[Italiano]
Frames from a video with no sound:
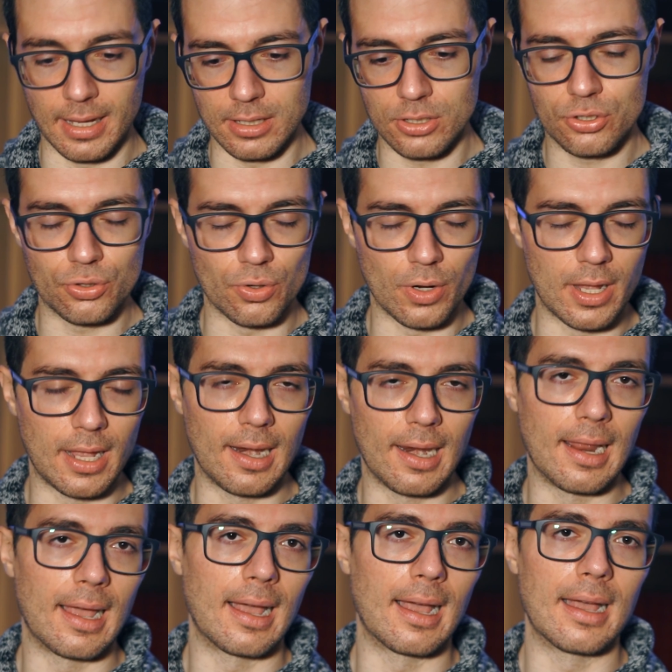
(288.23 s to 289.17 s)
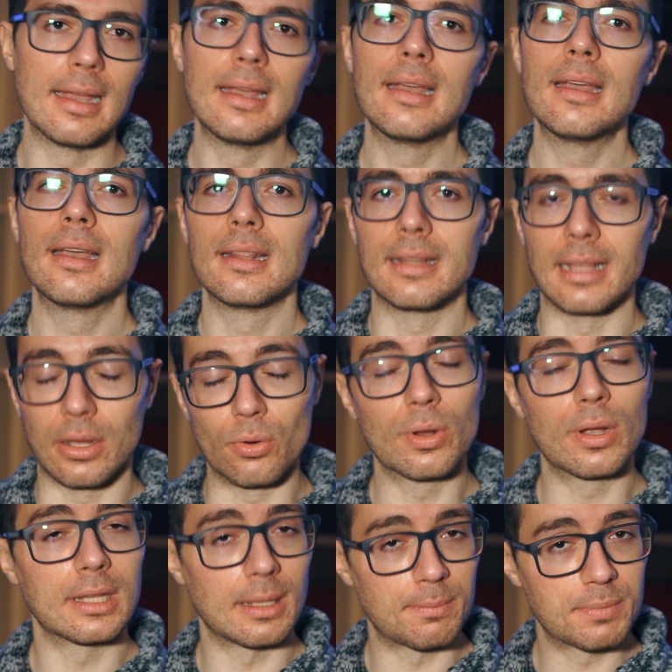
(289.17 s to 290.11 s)
e cioè la
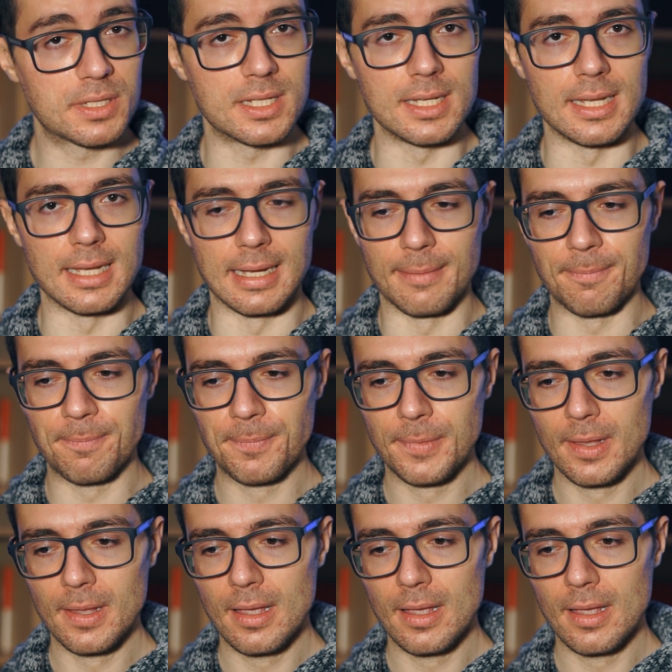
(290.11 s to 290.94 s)
tarocatapsia,